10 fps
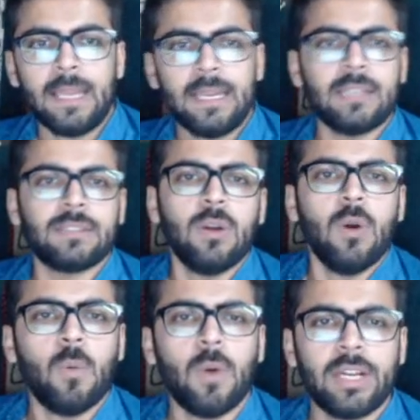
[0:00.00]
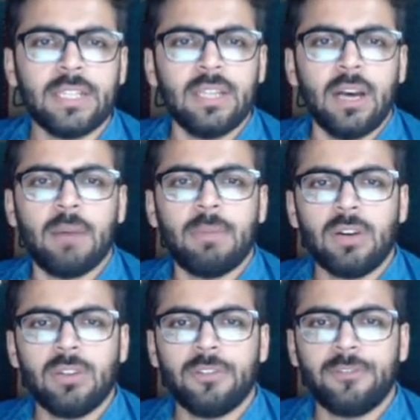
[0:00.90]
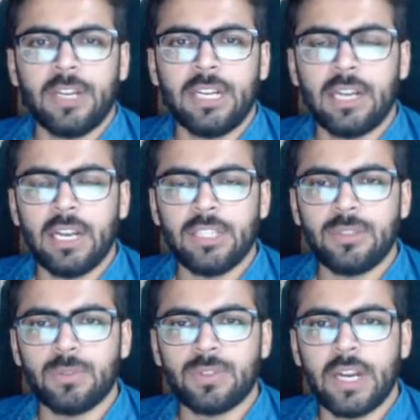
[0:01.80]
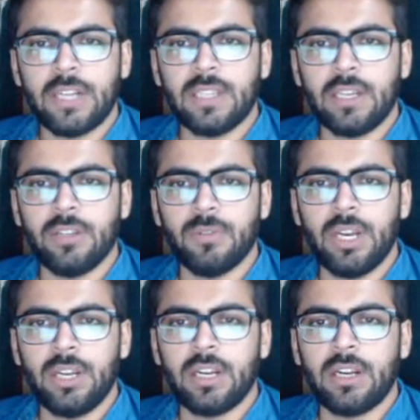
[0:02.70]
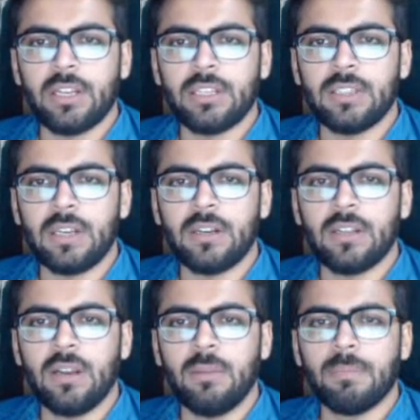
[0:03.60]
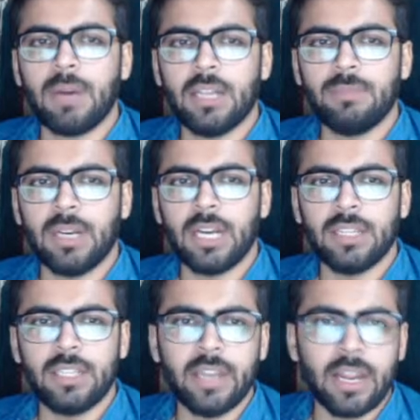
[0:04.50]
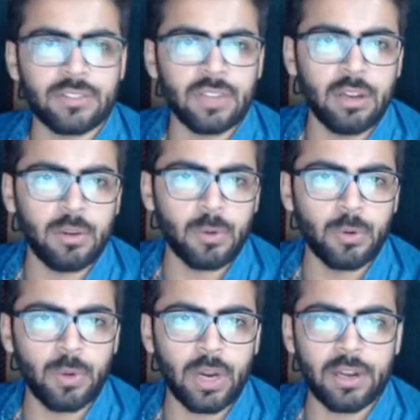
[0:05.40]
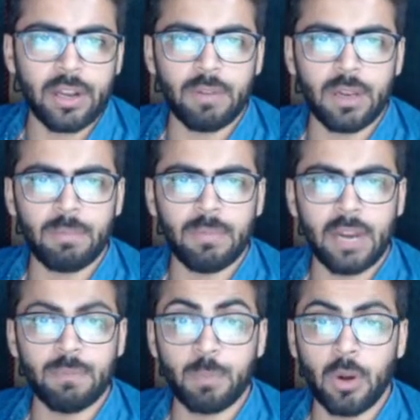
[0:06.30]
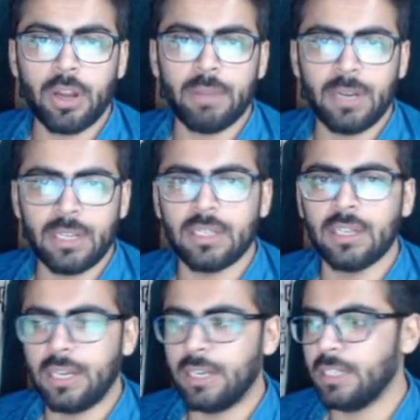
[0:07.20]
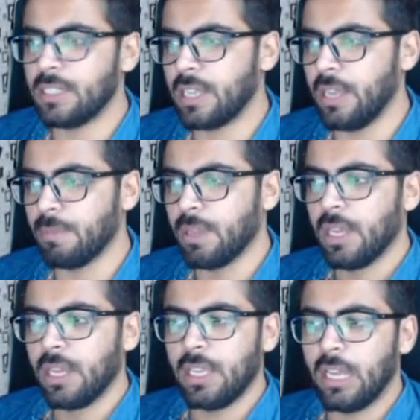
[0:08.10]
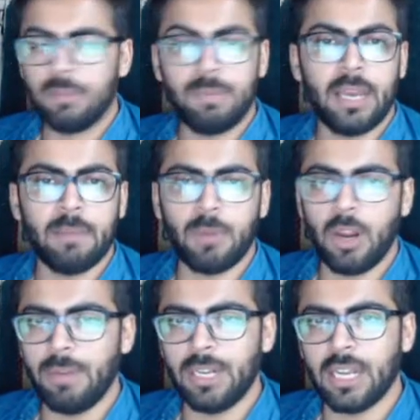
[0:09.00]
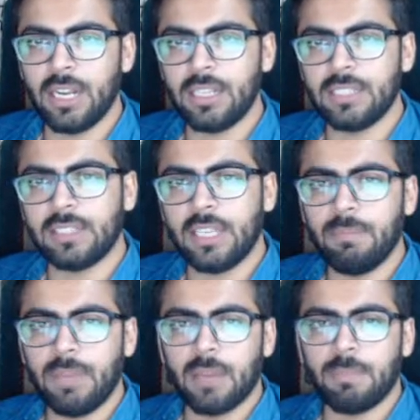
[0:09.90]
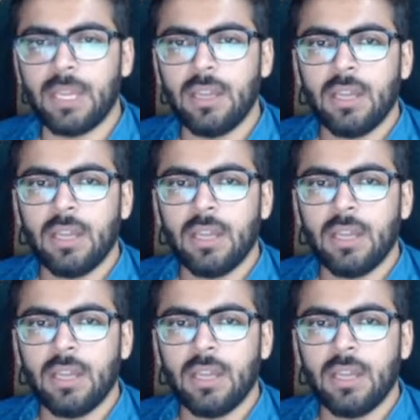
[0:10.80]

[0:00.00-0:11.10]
नेक्स्ट व्हाट इज द अमाउंट ऑफ फंड रिलीज टू स्टेट्स एंड यूनियन टेरिटरीज अंडर महात्मा गांधी नेशनल रूरल डेवलप एम्प्लॉयमेंट गारंटी स्कीम यहाँ पे एम्प्लॉयमेंट गारंटी स्कीम में यहाँ पे